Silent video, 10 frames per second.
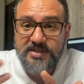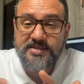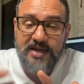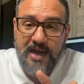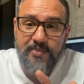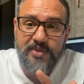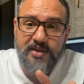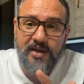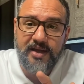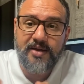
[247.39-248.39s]

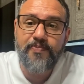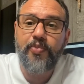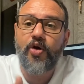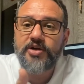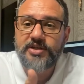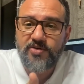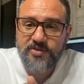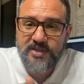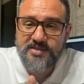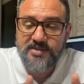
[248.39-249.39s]
sabe é que pode
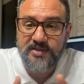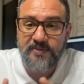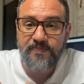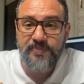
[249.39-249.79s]
acontecer.